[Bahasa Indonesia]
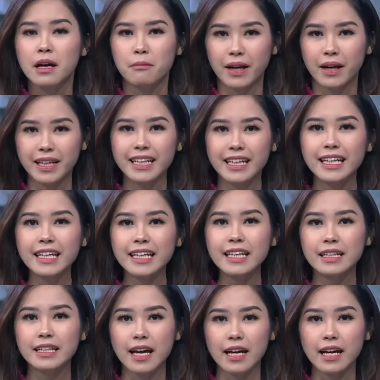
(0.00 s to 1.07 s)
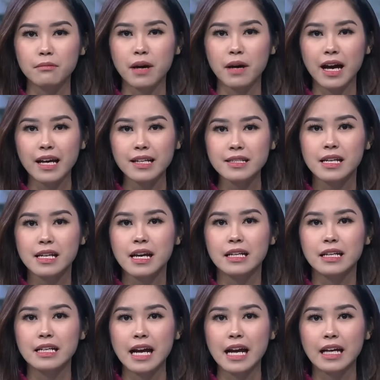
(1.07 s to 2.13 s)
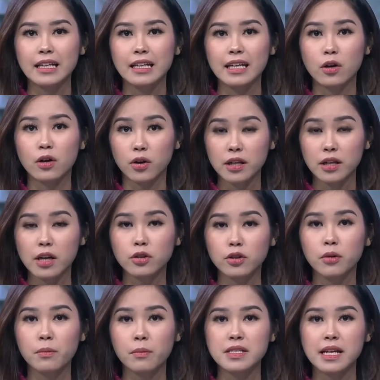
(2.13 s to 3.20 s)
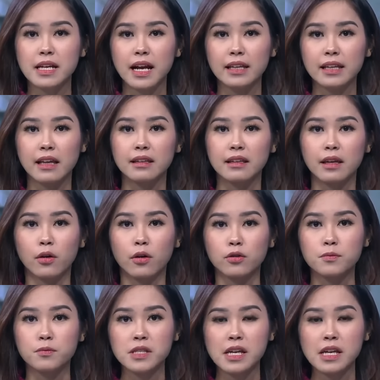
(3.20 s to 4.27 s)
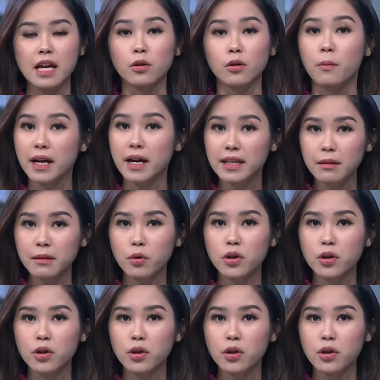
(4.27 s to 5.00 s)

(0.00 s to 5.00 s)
Pagi ini kita akan bahas dengan Koordinator Masyarakat Anti Korupsi atau MAKI